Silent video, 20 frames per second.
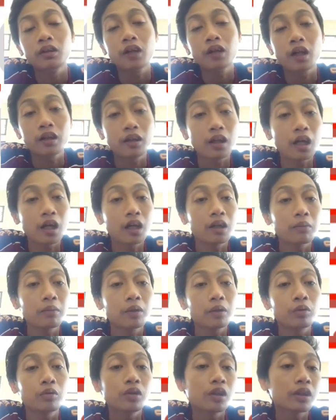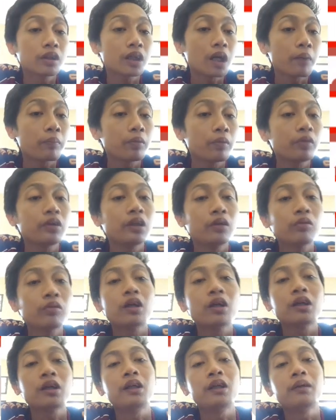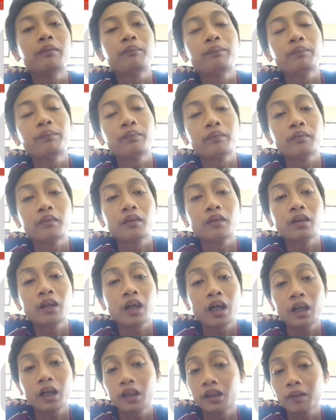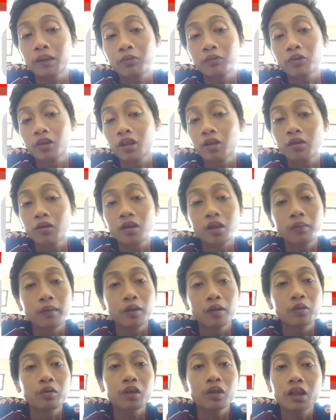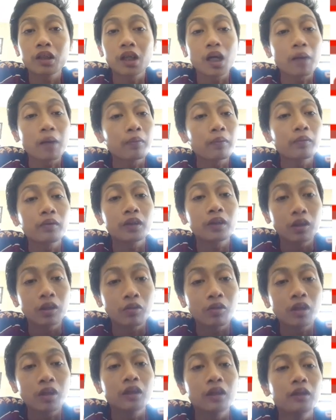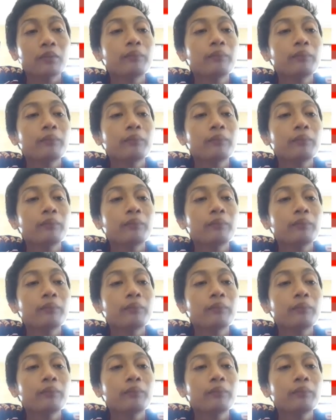Nanti hari minggunya saya upload gitu lagi hari Sabtu atau hari Minggunya saya upload begitu lagi